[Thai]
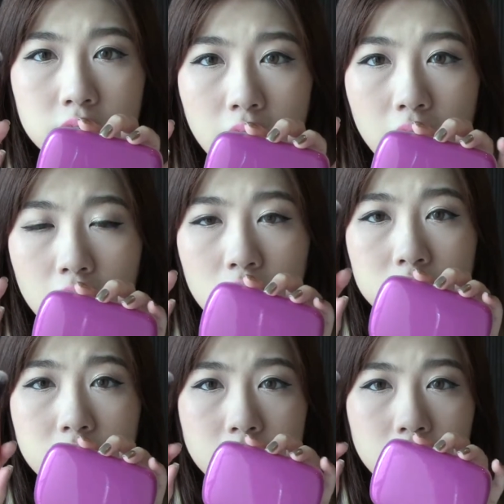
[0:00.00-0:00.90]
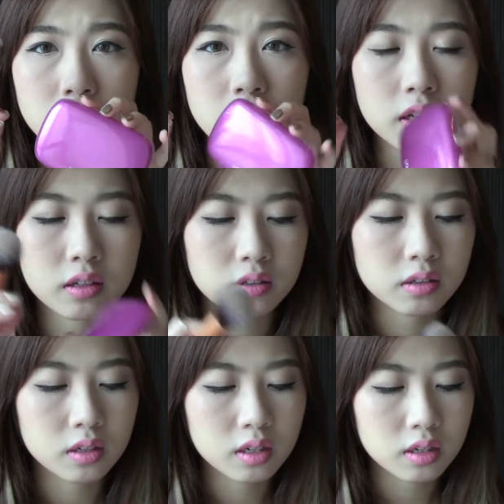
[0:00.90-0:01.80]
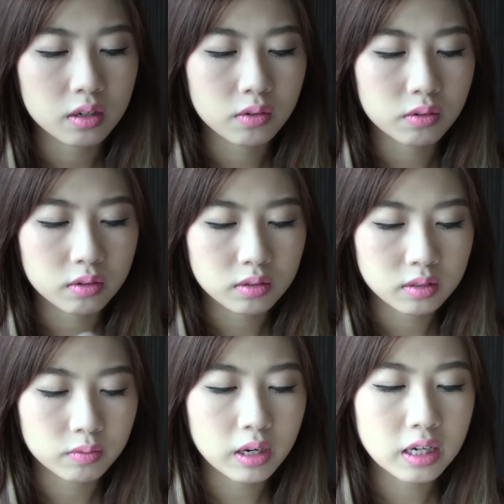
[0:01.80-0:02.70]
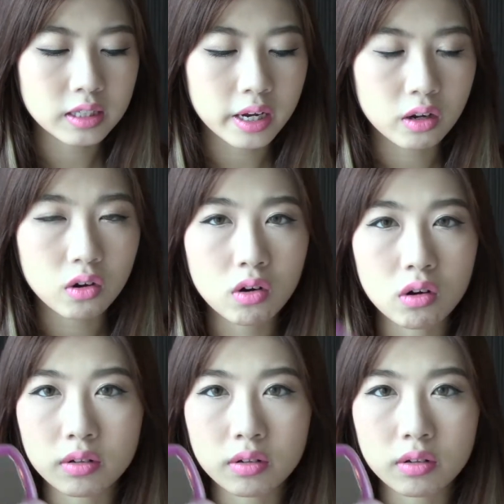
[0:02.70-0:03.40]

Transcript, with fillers: นะคะของ New Technique เวลาใช้ก็